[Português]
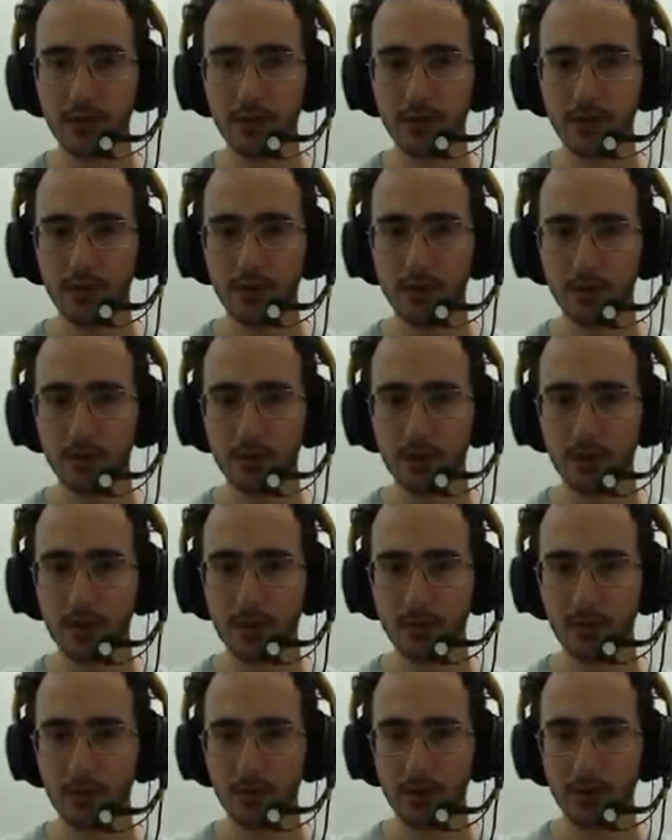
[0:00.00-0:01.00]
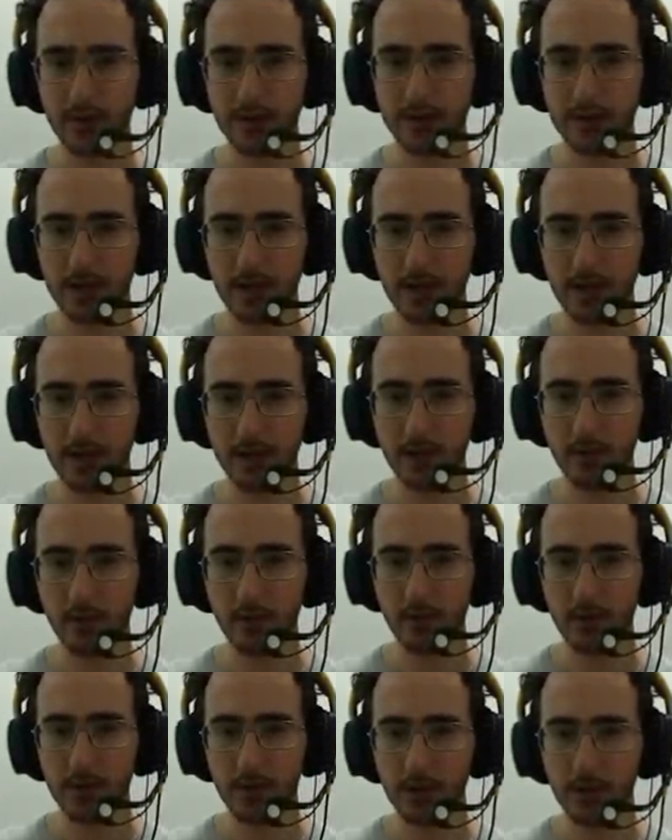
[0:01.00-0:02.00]
nossa gameplay, acelerar um
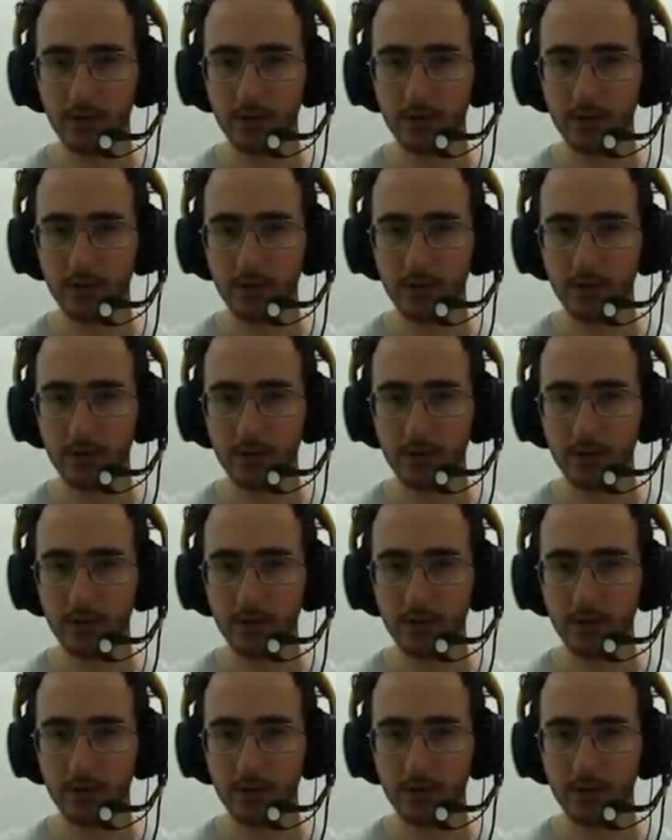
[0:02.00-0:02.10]
pouquinho.